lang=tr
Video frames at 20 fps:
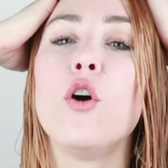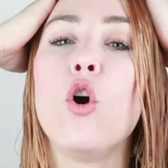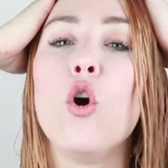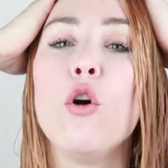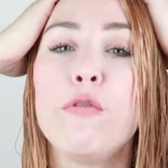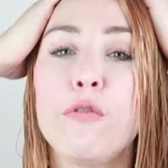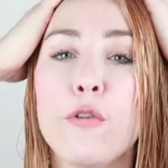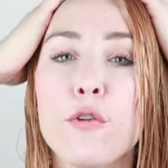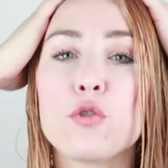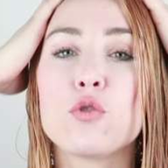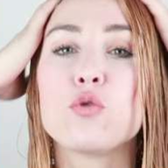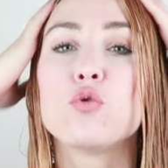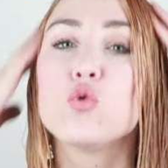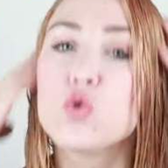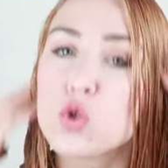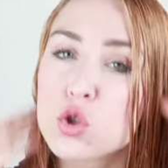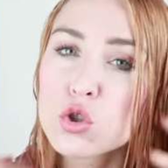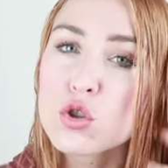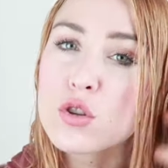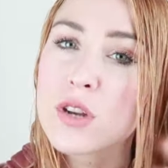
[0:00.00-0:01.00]
o fönün
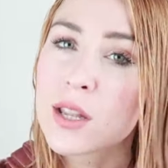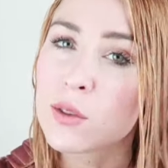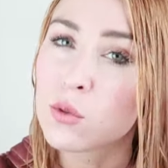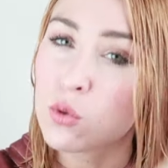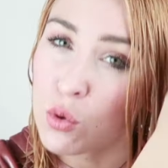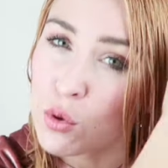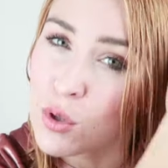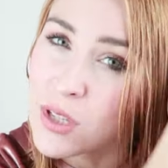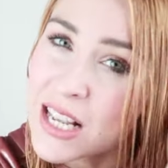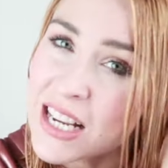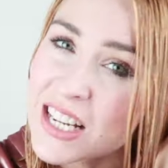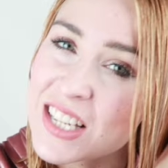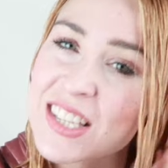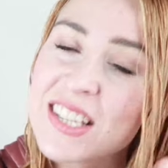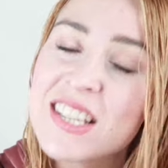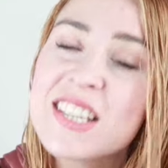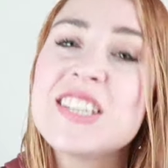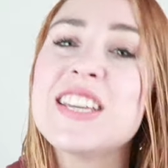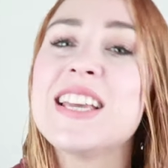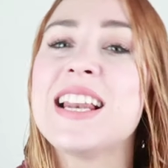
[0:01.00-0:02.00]
üstüne
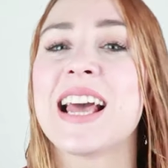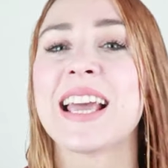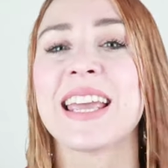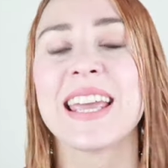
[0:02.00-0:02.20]
düzleştiriciyle